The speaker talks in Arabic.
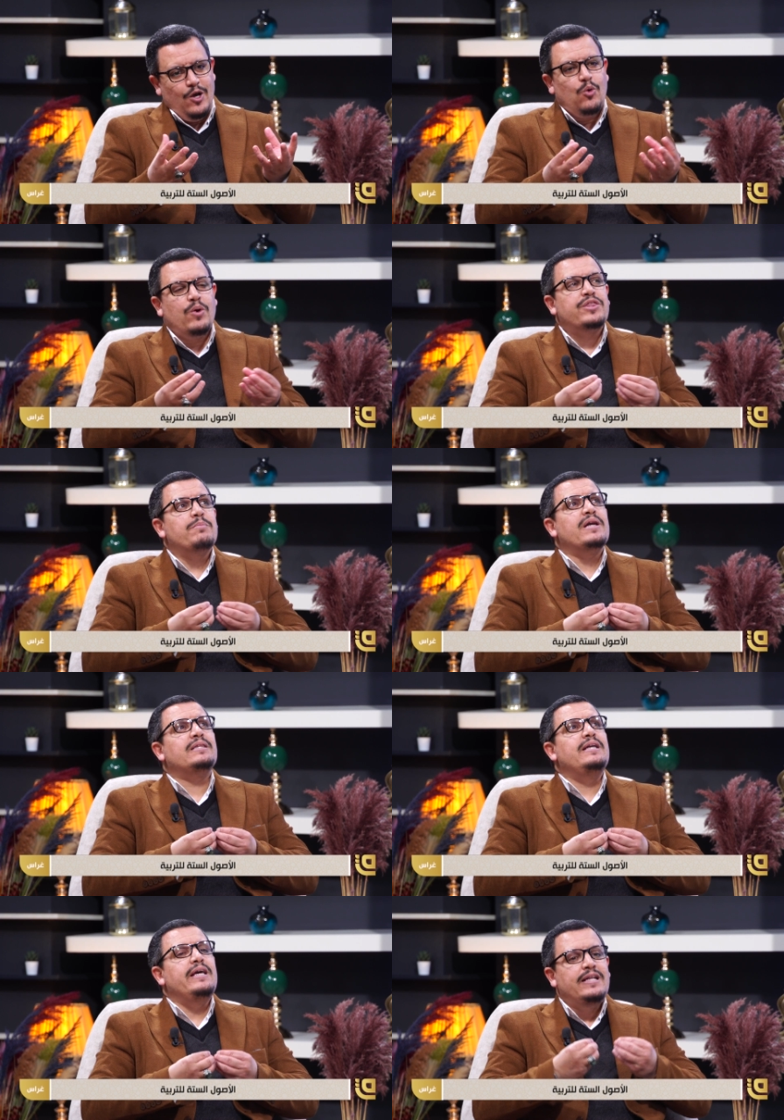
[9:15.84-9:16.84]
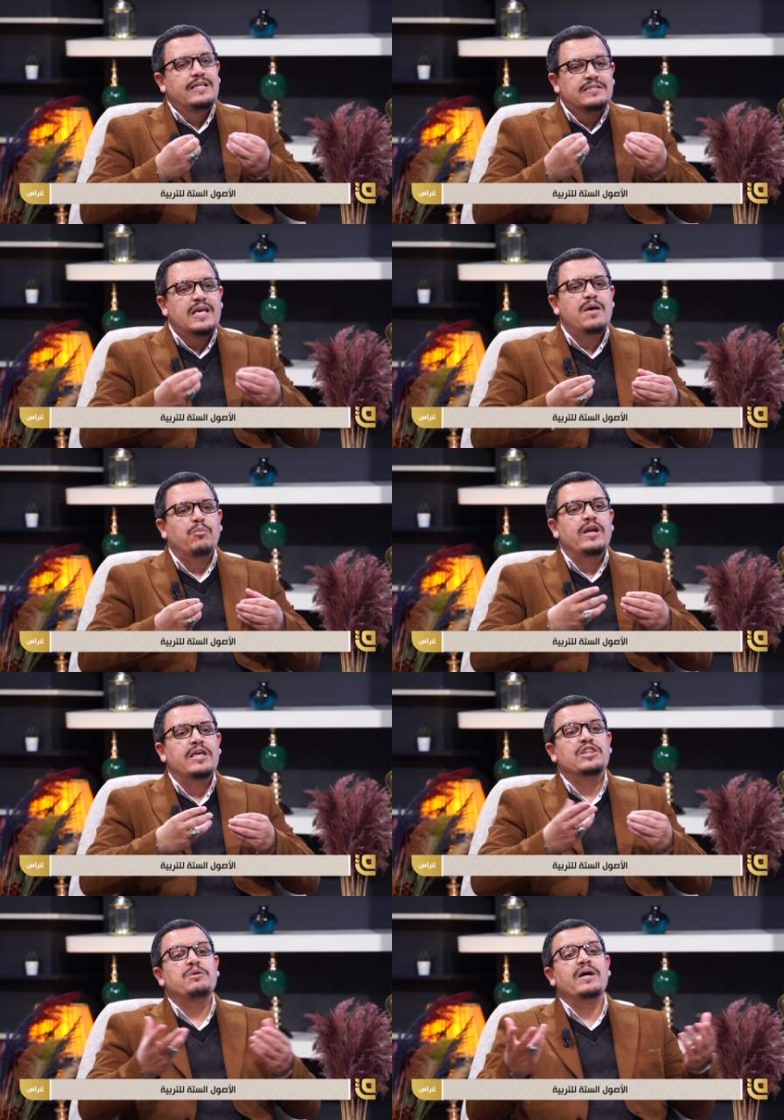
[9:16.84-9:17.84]
هو ثمرة الالتزام
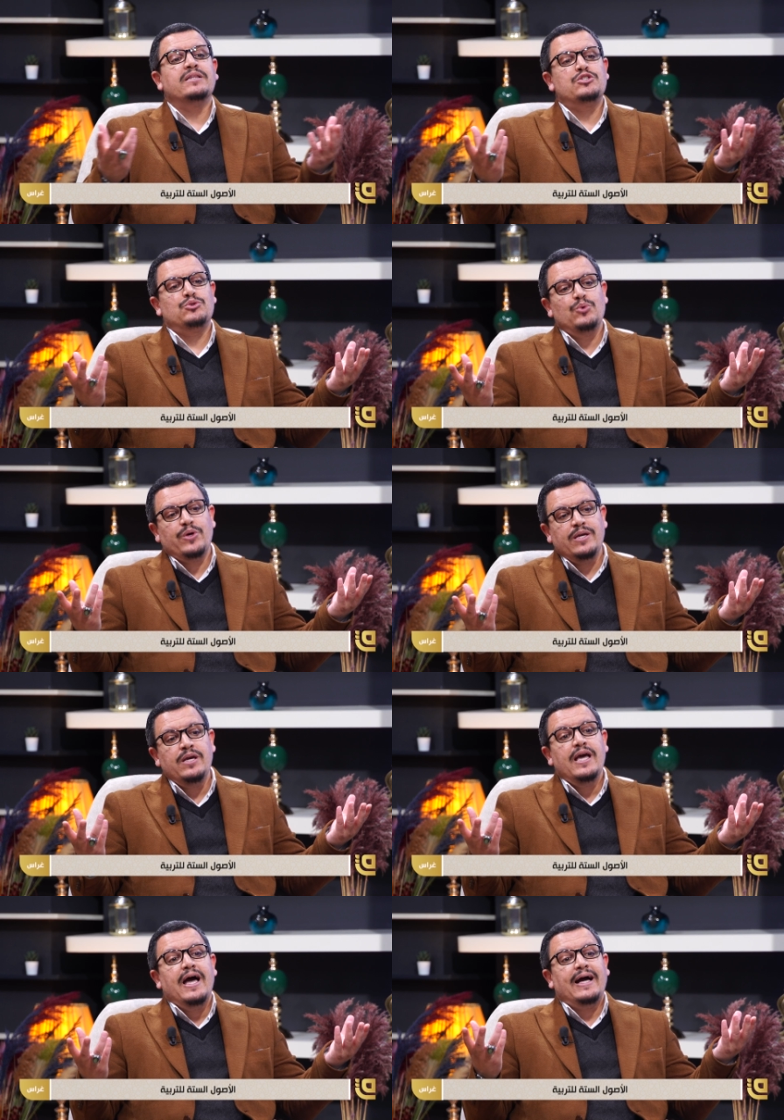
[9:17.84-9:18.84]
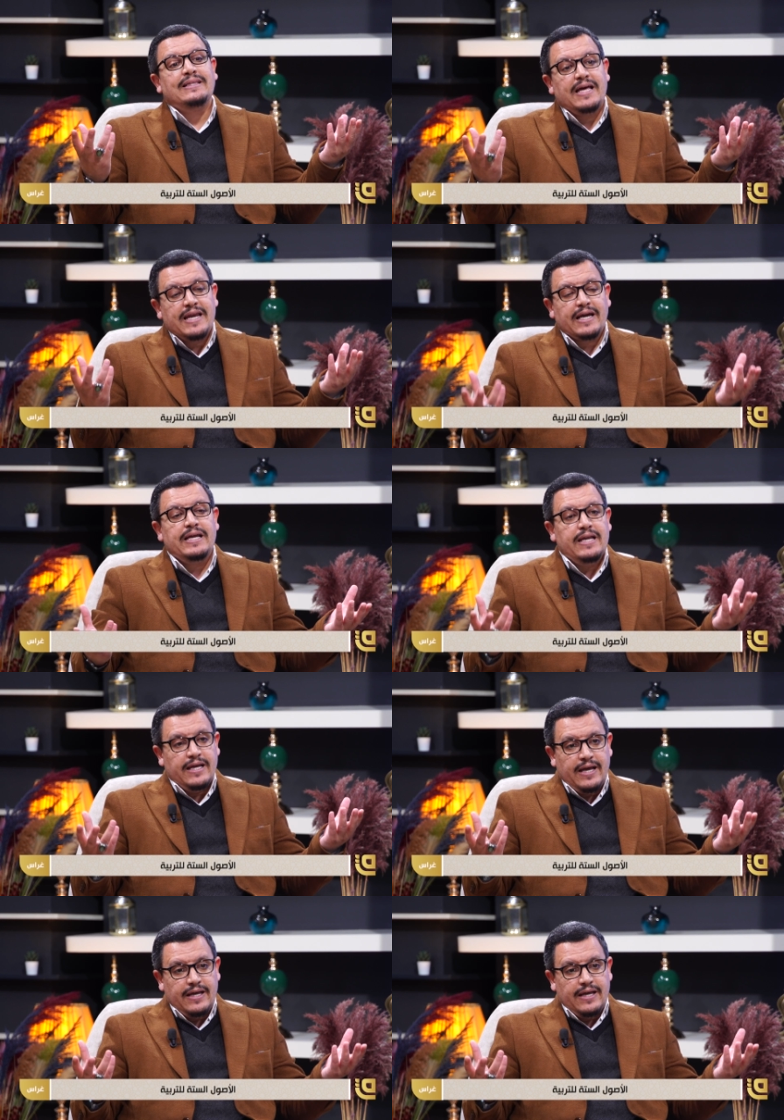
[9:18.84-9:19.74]
والانضباط السلوكي وأيضا لا يظلم